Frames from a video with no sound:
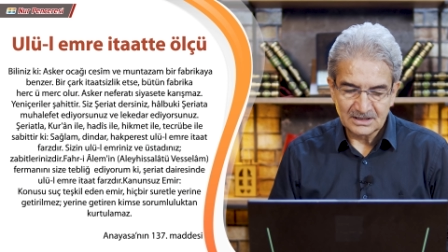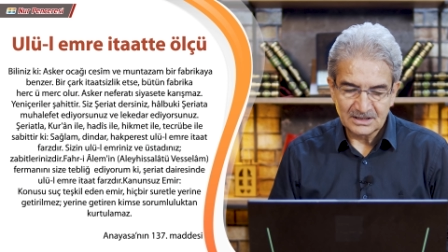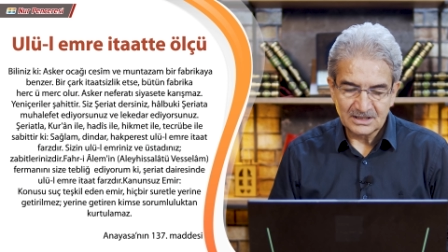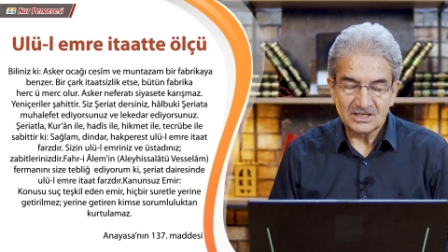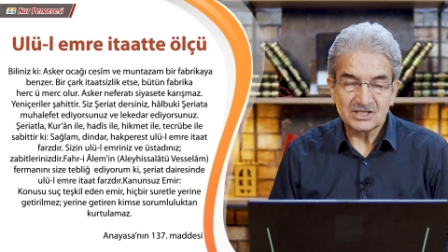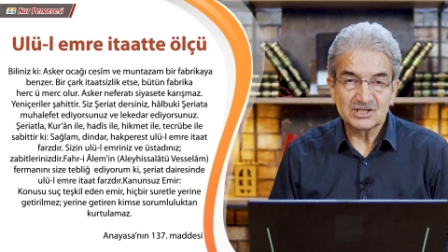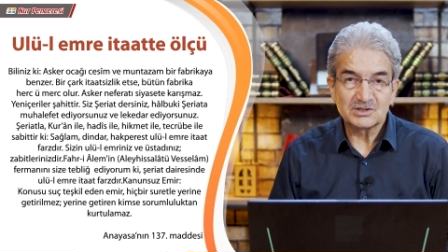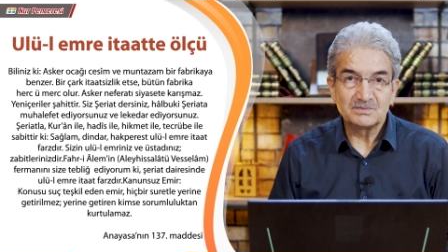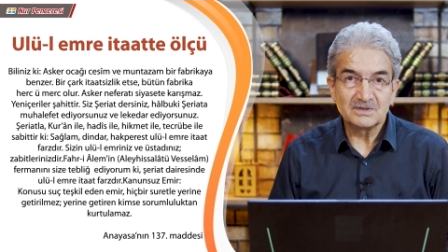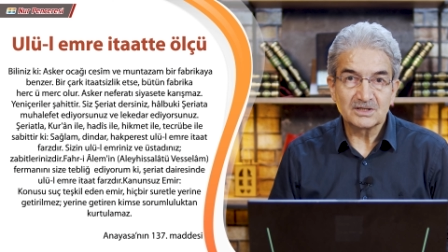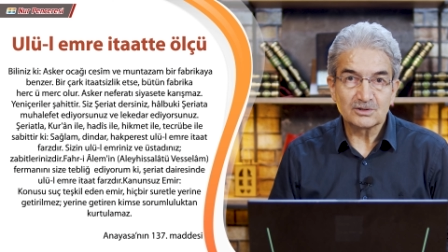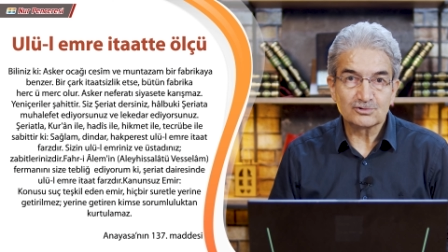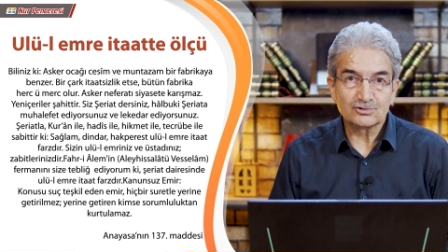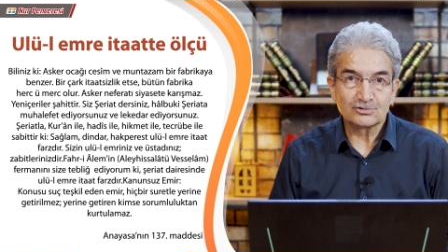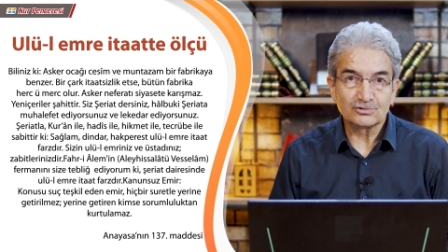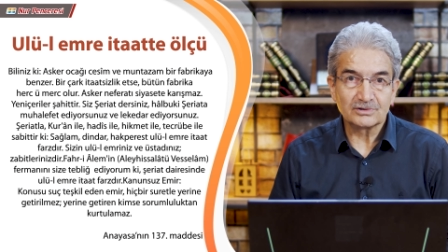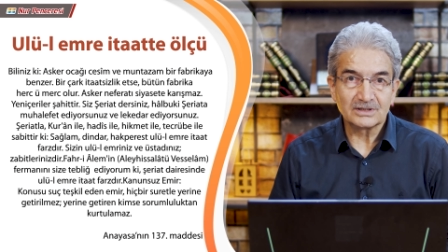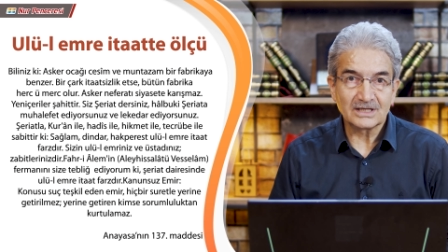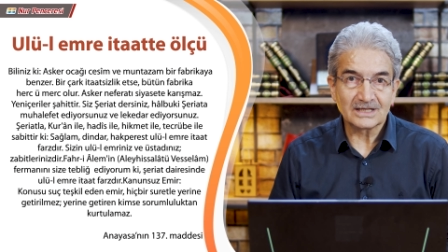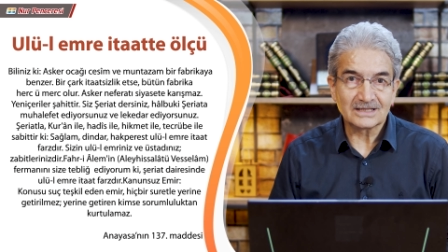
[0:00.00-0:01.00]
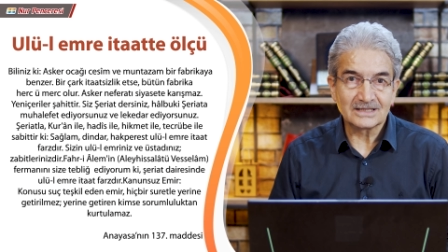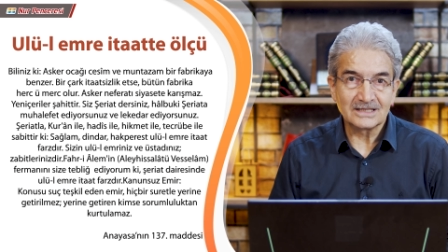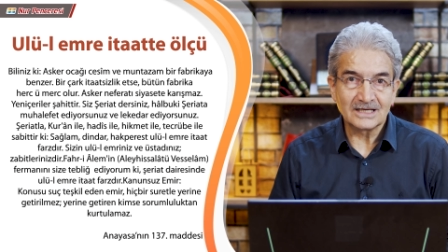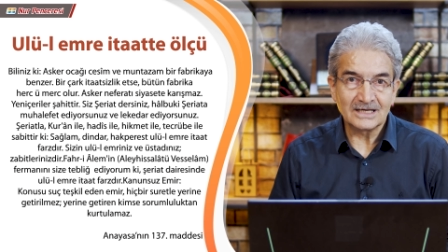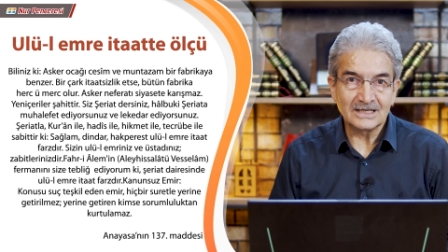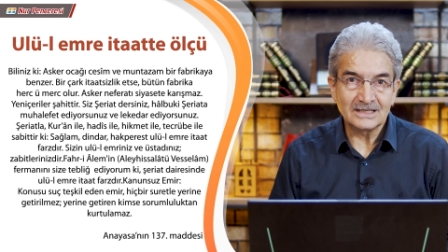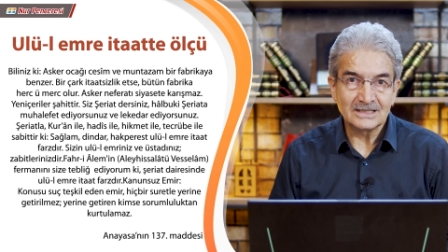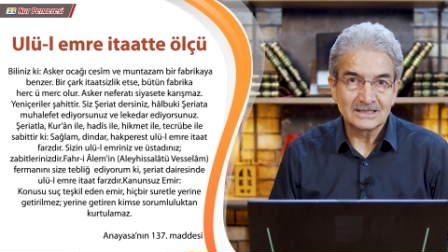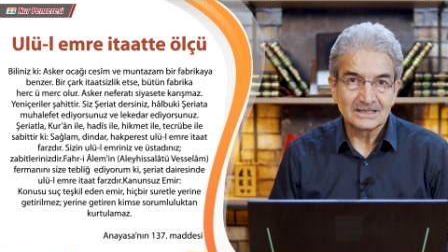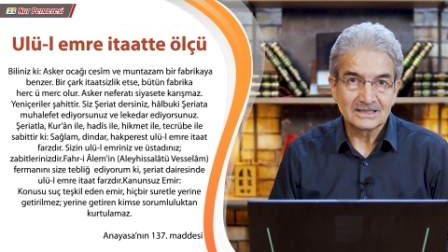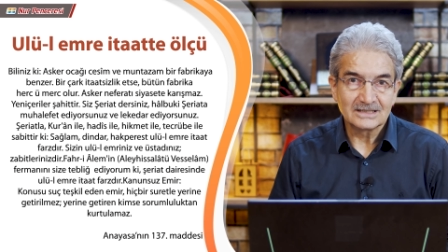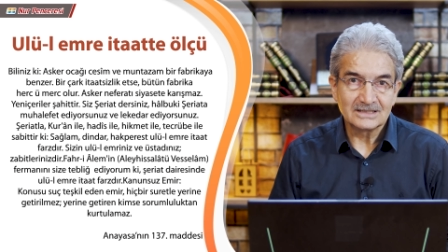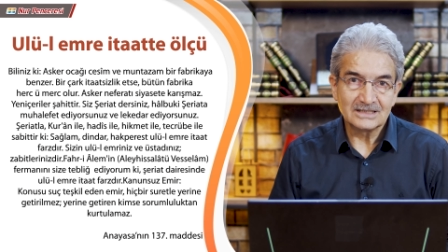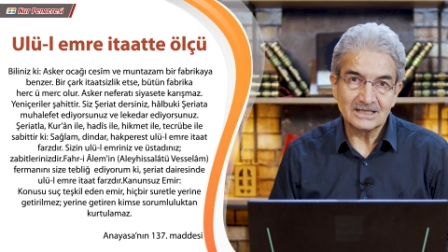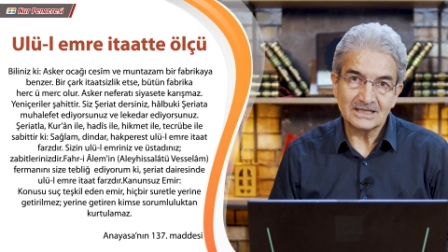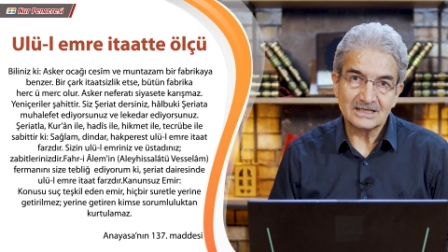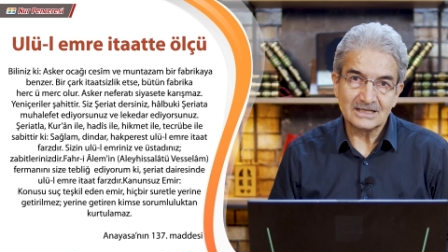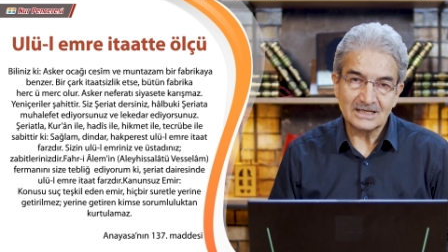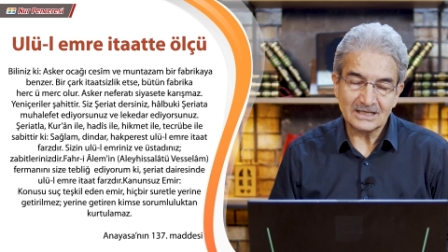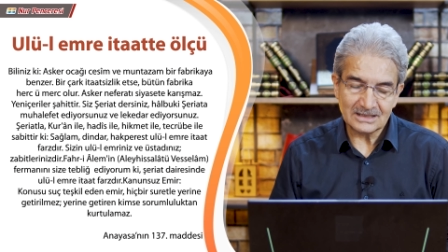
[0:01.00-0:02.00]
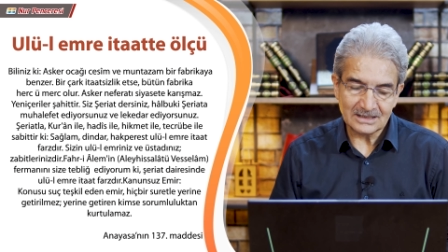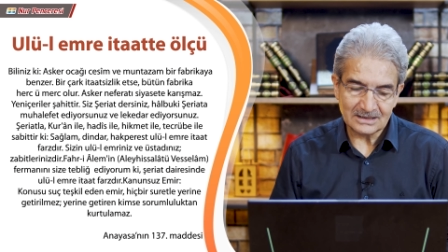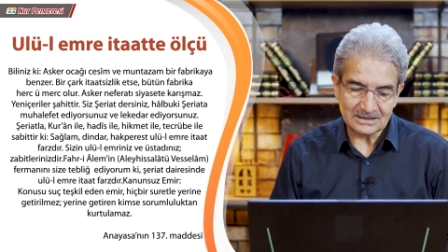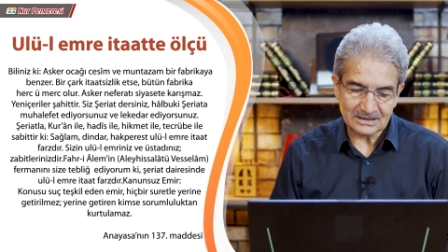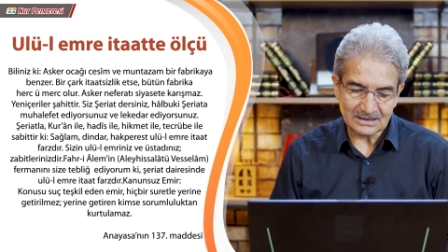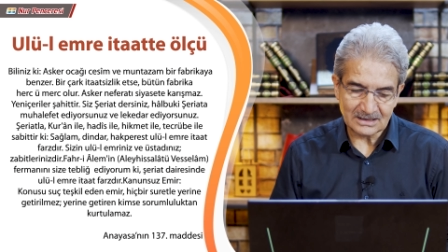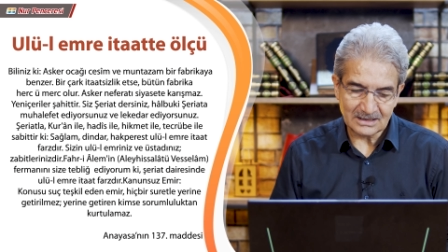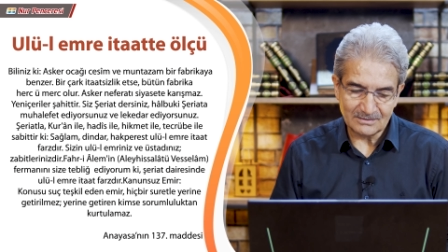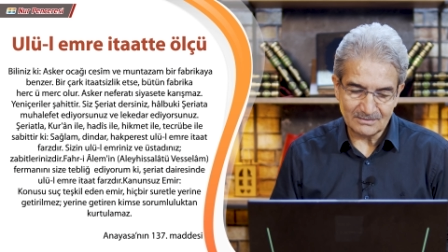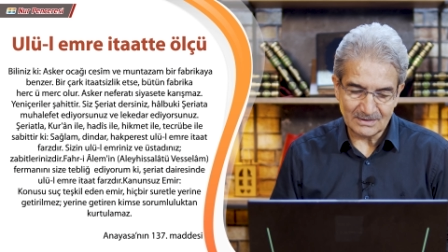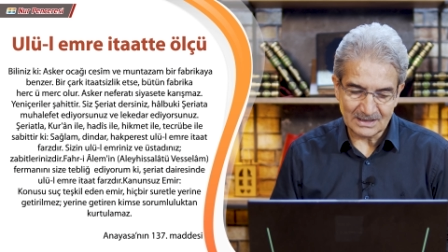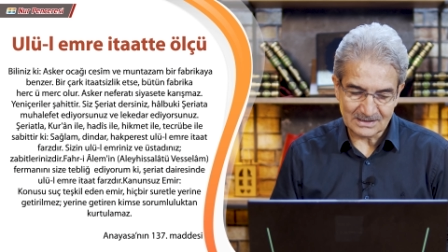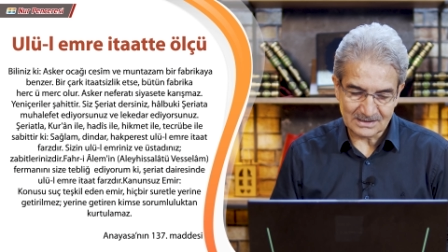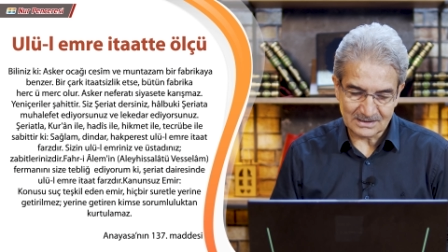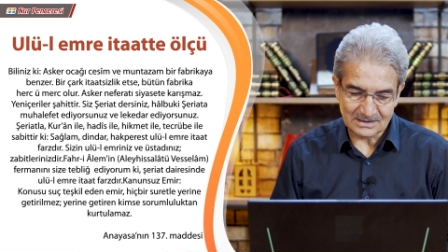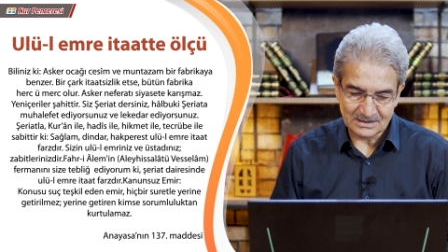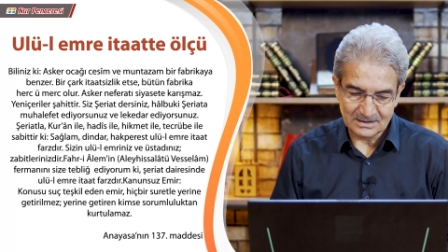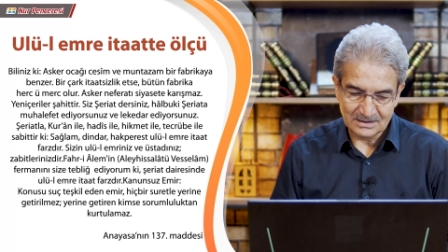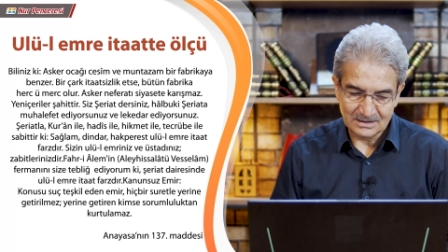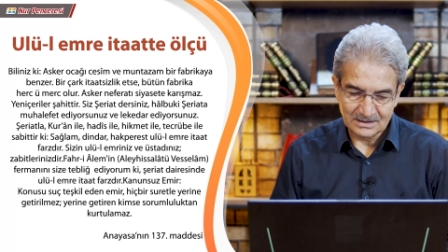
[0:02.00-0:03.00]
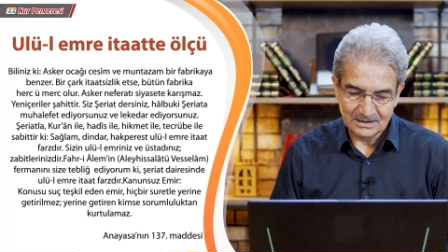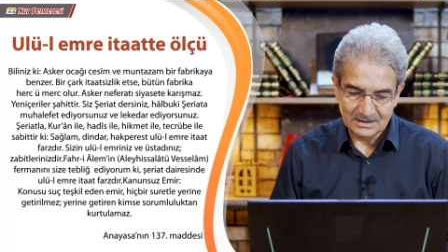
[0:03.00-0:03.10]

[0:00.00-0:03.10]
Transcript: hiçbir suretle yerine getirilmez.''